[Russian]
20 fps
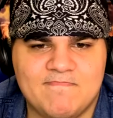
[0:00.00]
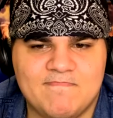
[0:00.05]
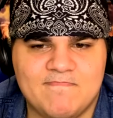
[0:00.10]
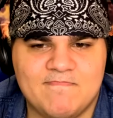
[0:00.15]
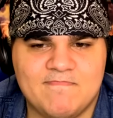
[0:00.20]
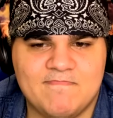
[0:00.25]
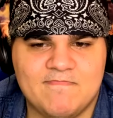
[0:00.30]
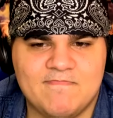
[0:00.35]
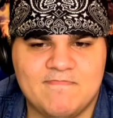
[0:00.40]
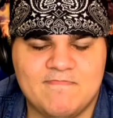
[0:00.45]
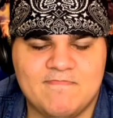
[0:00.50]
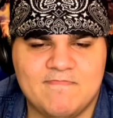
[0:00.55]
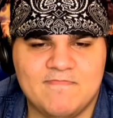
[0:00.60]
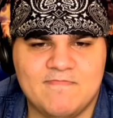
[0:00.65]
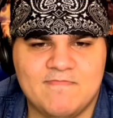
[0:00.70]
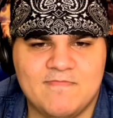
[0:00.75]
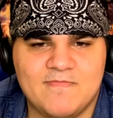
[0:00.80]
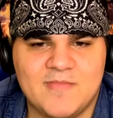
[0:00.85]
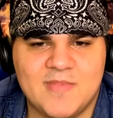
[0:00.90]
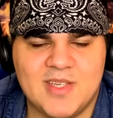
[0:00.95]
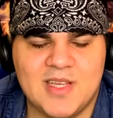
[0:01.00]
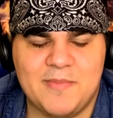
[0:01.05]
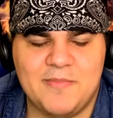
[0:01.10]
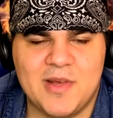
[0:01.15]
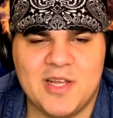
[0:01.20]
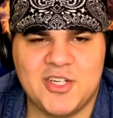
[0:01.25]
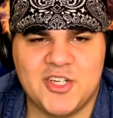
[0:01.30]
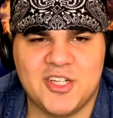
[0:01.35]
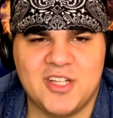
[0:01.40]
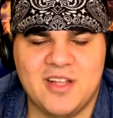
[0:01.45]
И
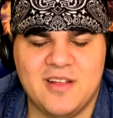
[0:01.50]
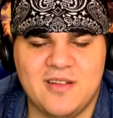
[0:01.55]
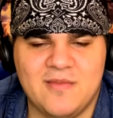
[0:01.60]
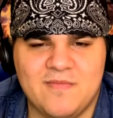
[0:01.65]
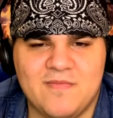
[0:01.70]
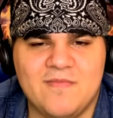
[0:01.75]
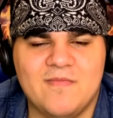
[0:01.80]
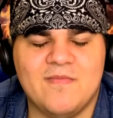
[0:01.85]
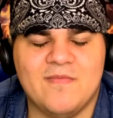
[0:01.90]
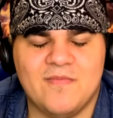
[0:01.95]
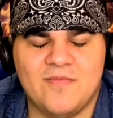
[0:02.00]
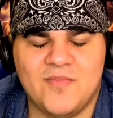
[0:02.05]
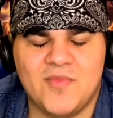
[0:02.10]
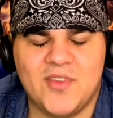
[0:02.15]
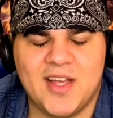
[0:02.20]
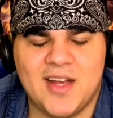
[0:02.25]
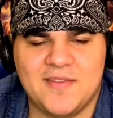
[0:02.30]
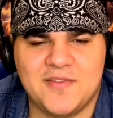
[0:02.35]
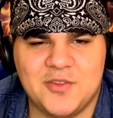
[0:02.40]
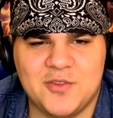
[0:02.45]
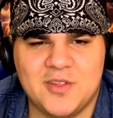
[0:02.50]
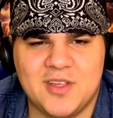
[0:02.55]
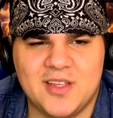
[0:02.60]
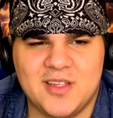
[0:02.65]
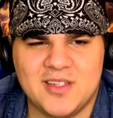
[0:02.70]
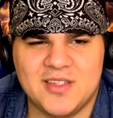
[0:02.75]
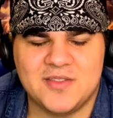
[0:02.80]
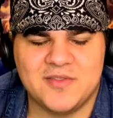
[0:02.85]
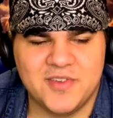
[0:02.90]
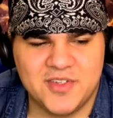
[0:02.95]
опять же, на... да,
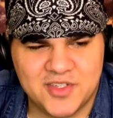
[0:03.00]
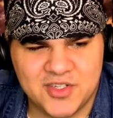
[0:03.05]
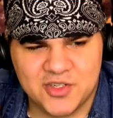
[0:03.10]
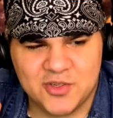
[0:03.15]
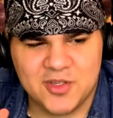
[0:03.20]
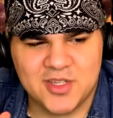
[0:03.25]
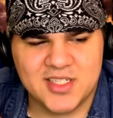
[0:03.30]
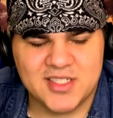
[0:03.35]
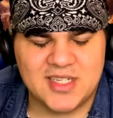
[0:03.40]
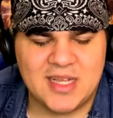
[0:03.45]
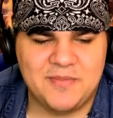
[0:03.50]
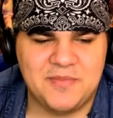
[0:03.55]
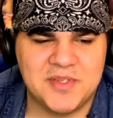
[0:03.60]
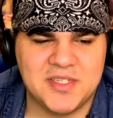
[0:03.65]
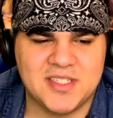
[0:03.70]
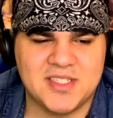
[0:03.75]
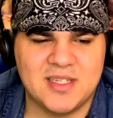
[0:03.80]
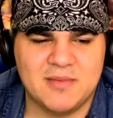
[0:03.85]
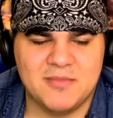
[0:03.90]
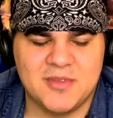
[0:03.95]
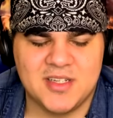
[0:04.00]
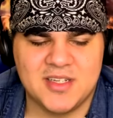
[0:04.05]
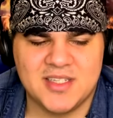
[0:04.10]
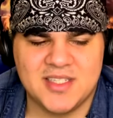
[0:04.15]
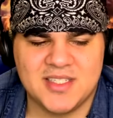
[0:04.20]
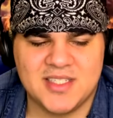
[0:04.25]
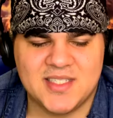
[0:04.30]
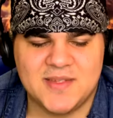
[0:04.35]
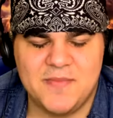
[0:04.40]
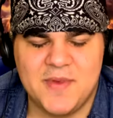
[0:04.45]
все-таки слышится, что это записан именно
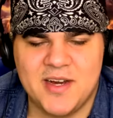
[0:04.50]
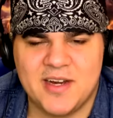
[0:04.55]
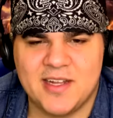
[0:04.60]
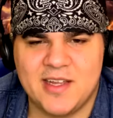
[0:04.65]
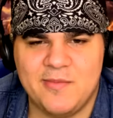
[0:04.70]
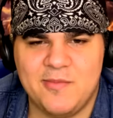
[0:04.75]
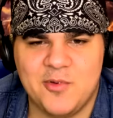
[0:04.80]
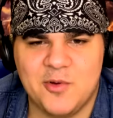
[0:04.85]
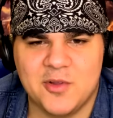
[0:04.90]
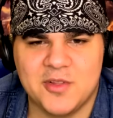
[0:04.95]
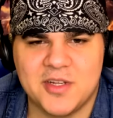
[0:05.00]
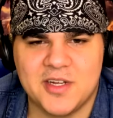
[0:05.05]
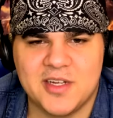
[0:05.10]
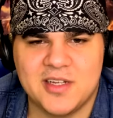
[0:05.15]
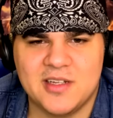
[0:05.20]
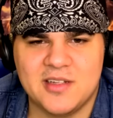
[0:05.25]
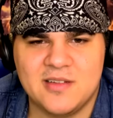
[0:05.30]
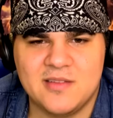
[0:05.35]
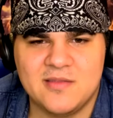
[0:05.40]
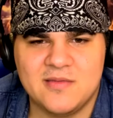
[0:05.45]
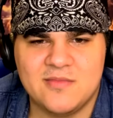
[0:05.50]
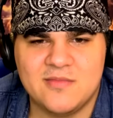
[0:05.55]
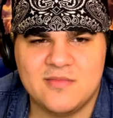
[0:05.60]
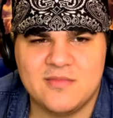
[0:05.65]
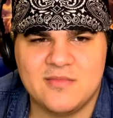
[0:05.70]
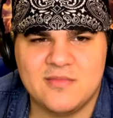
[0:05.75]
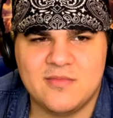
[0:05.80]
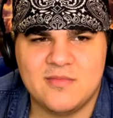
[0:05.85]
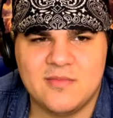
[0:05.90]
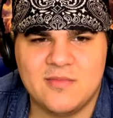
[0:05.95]
смех ребенка.
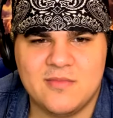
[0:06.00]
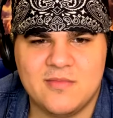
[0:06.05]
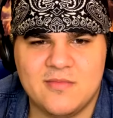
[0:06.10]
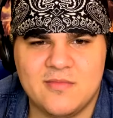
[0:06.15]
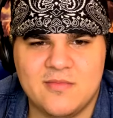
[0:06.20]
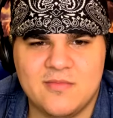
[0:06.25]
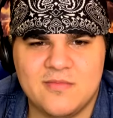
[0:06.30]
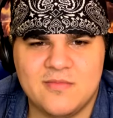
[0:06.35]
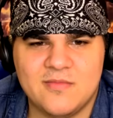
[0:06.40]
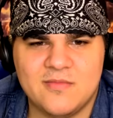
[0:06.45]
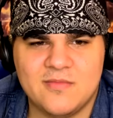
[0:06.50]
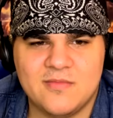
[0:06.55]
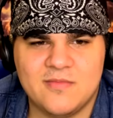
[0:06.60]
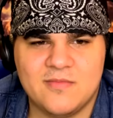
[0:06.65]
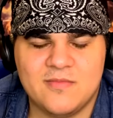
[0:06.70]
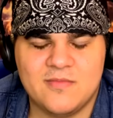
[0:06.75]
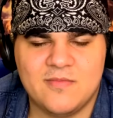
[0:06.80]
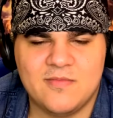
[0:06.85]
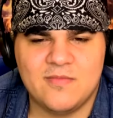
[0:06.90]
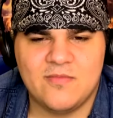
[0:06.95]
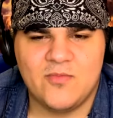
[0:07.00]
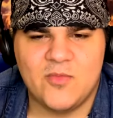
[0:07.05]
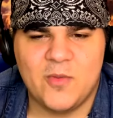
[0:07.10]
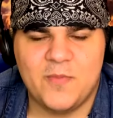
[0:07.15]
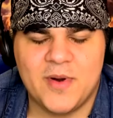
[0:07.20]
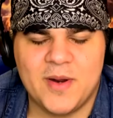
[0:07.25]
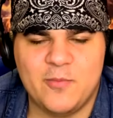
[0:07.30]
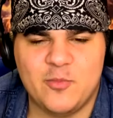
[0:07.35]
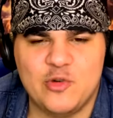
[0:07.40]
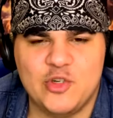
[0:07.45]
И что самое
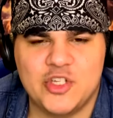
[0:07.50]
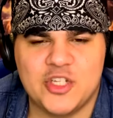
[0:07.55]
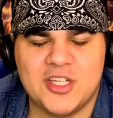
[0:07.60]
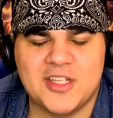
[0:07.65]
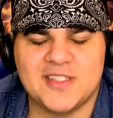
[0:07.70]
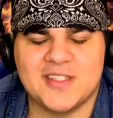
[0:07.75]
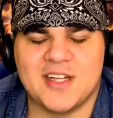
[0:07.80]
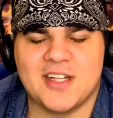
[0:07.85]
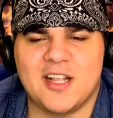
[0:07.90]
главное, пропущено из